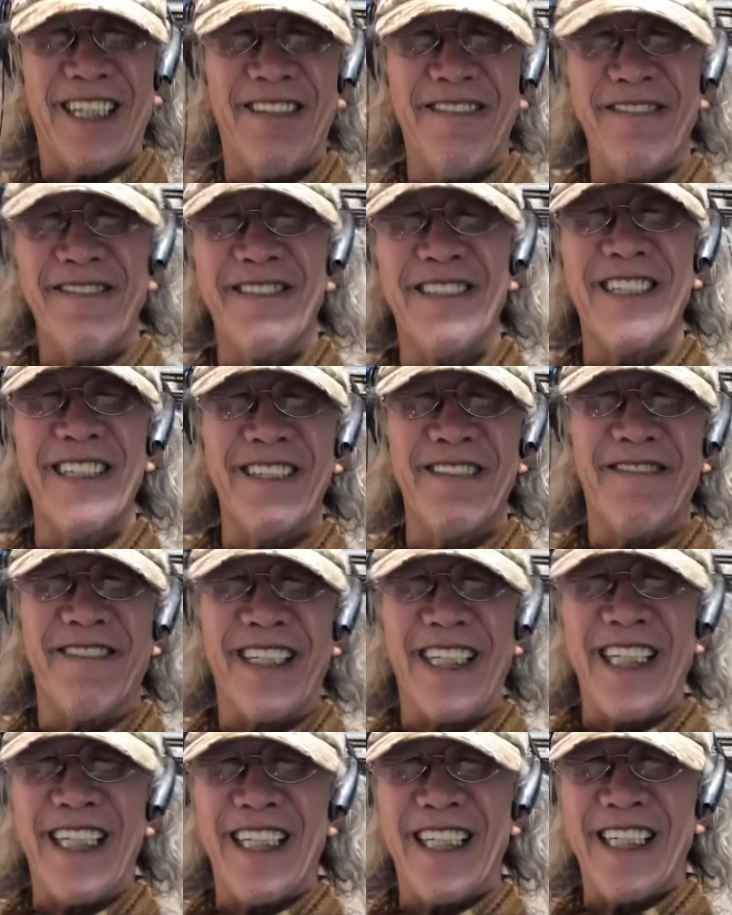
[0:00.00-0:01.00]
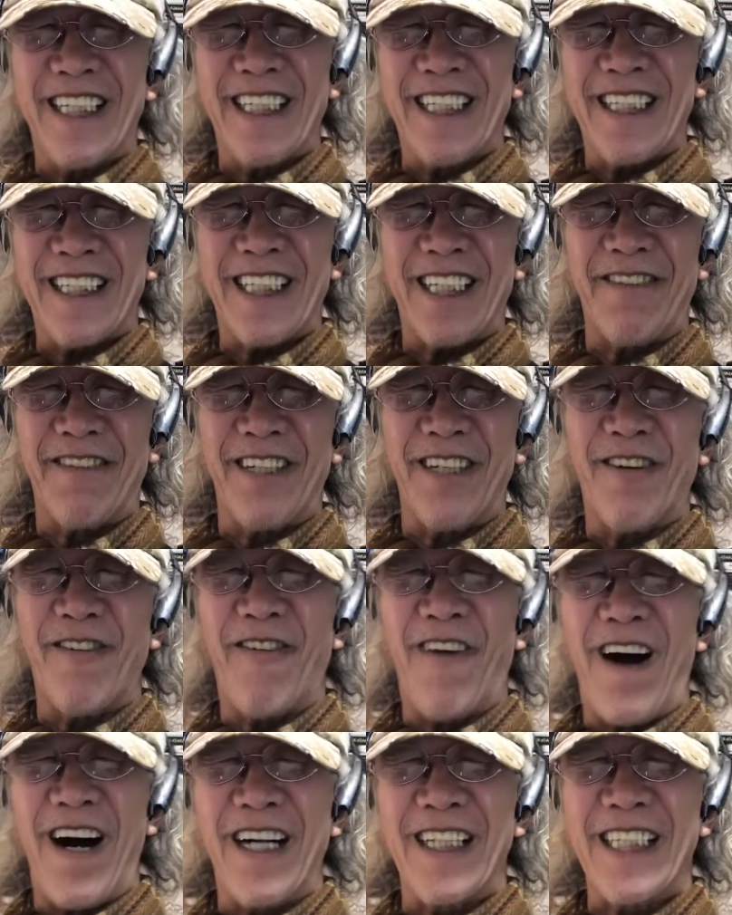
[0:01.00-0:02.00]
都认为成为
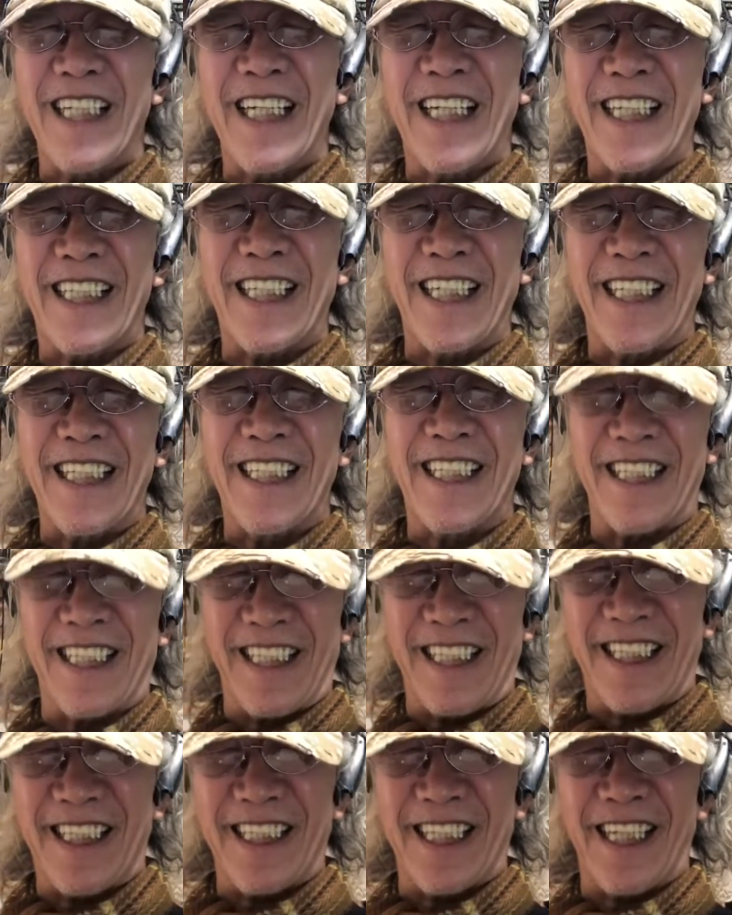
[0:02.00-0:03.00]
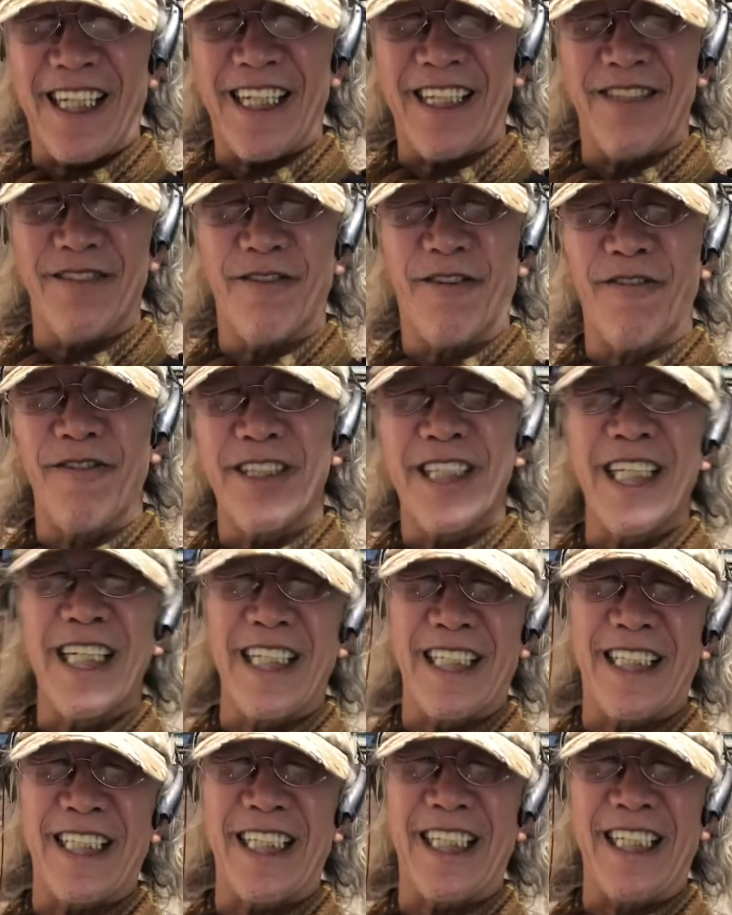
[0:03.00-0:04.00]
皇帝的孙子是很荣
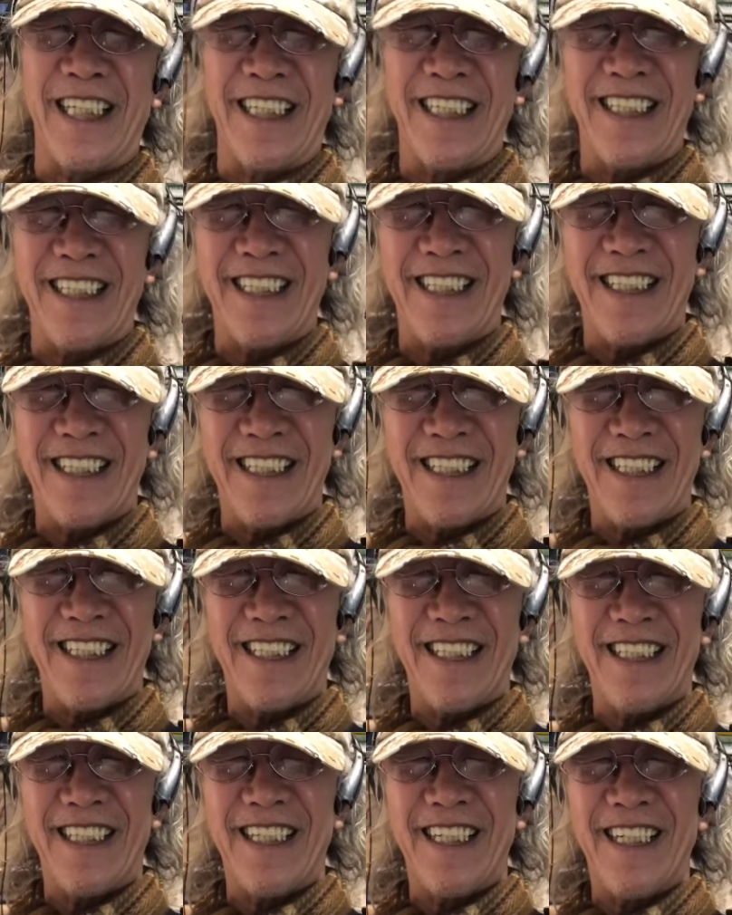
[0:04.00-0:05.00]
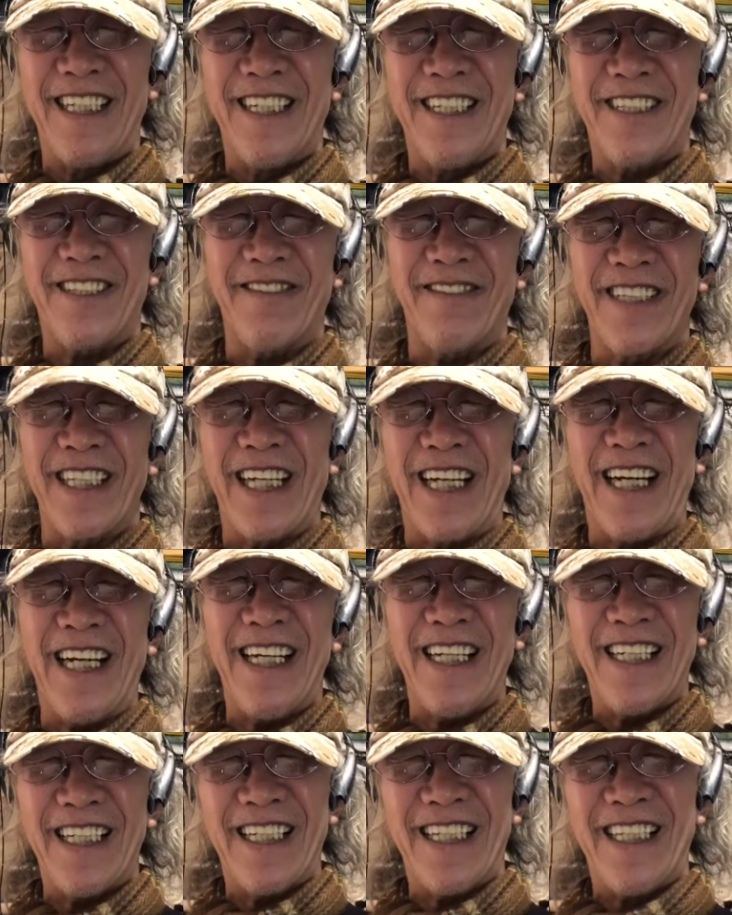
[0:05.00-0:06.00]
幸的事情，所以
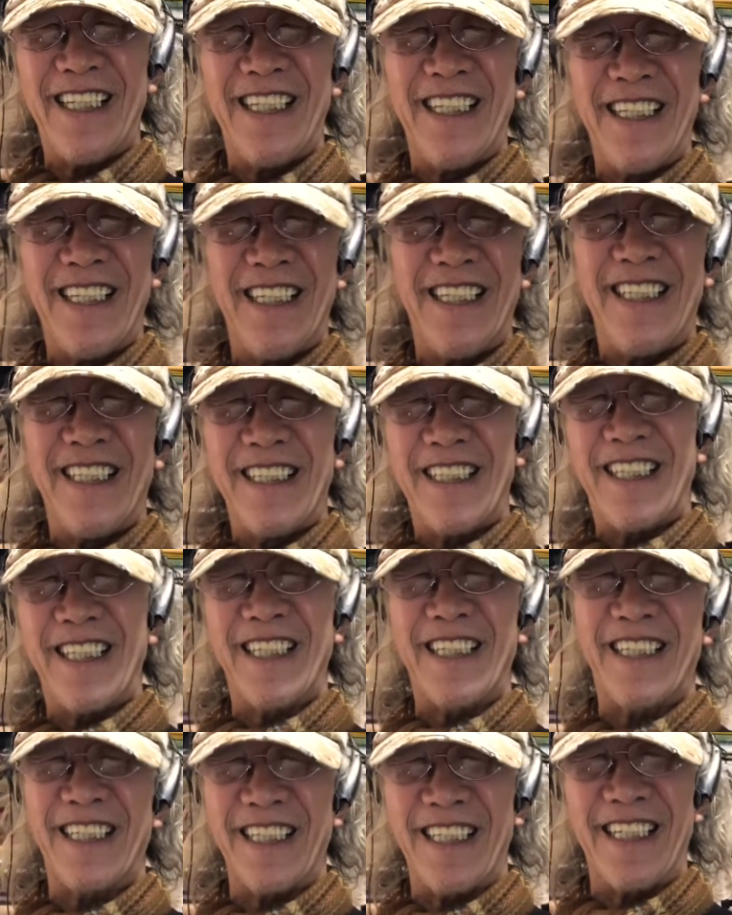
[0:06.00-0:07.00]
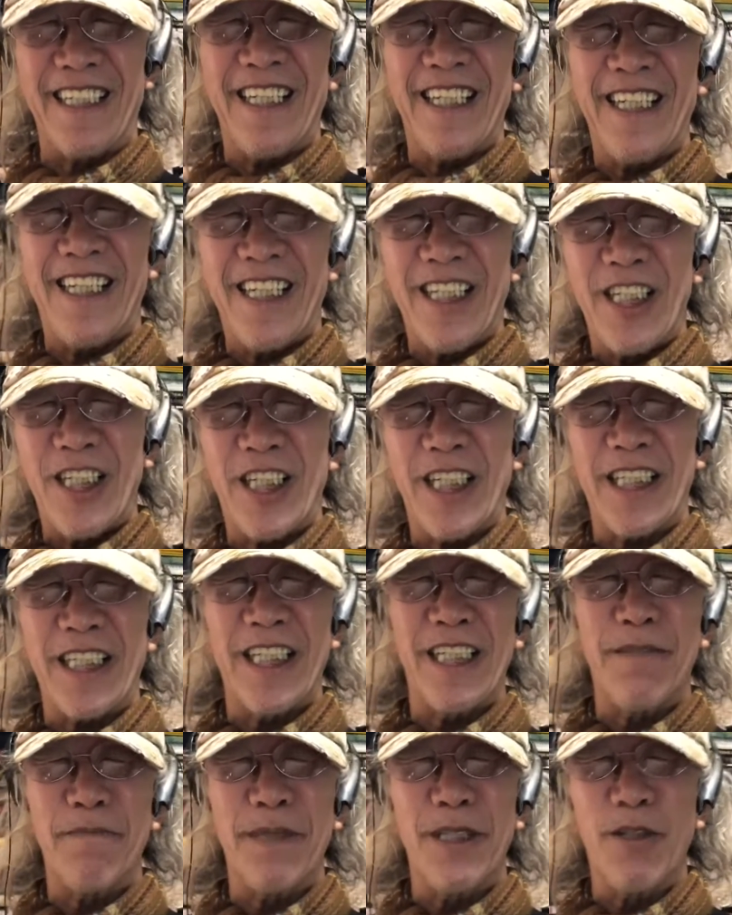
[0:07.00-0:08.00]
呢，这是。
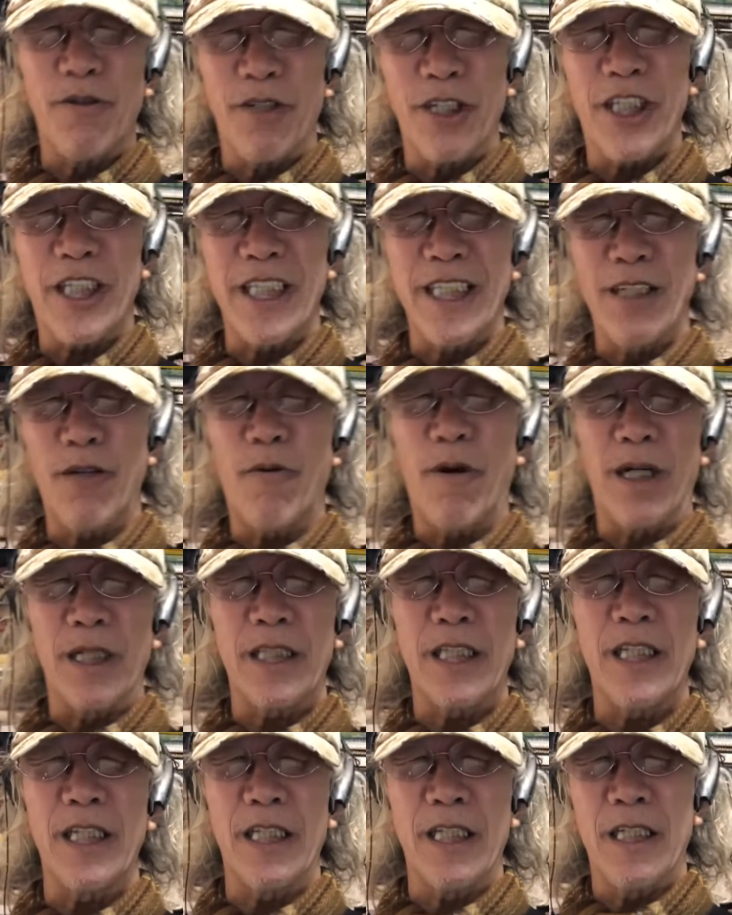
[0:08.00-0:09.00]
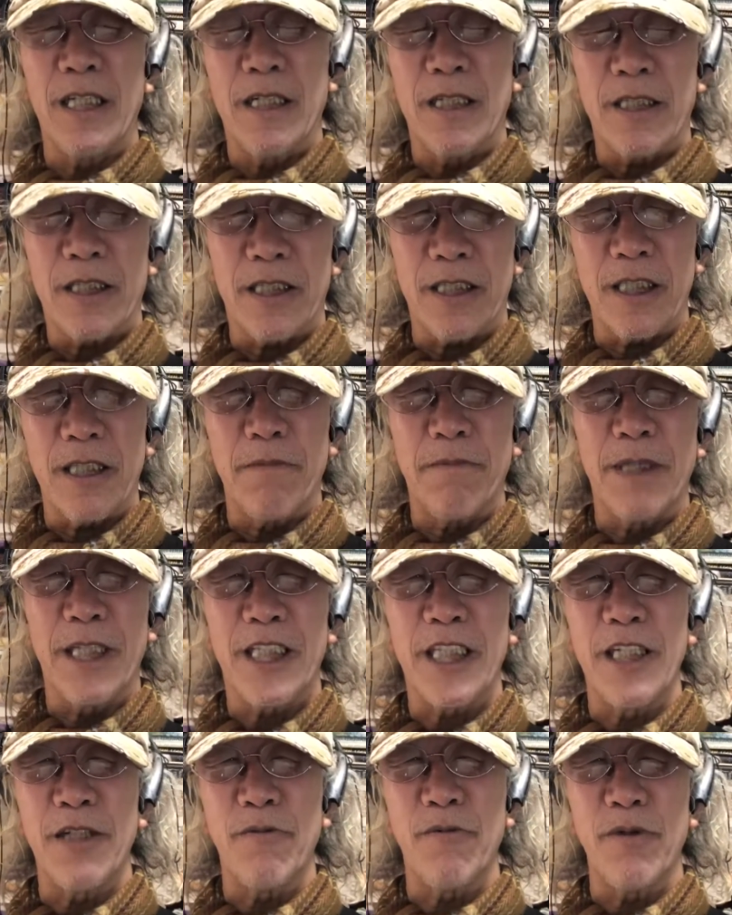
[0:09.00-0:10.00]
现在你们有了新的皇帝，是你
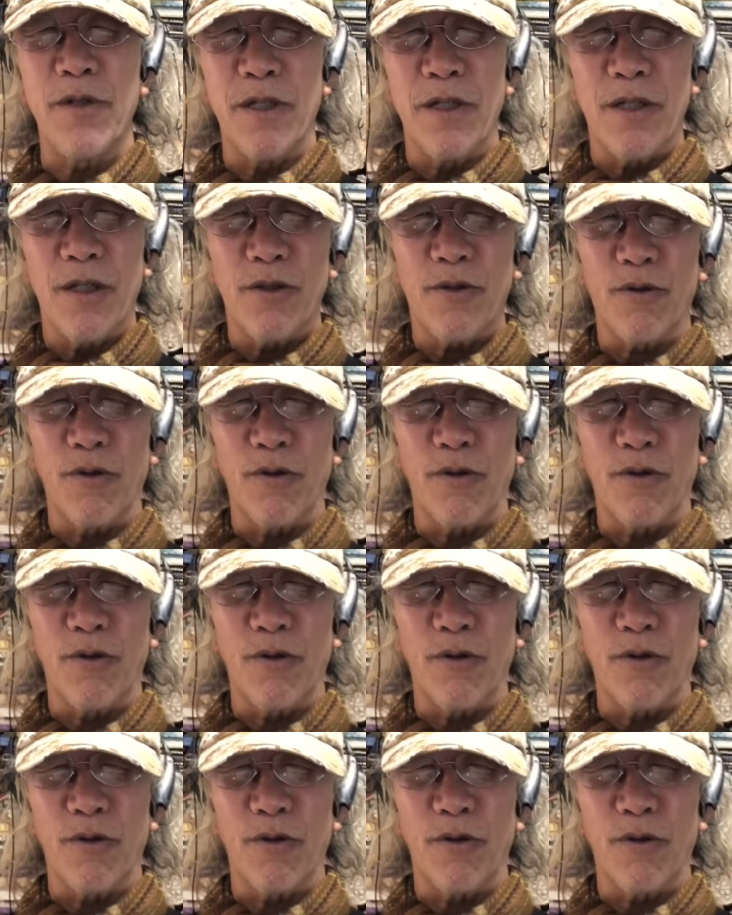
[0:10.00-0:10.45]
们的幸运，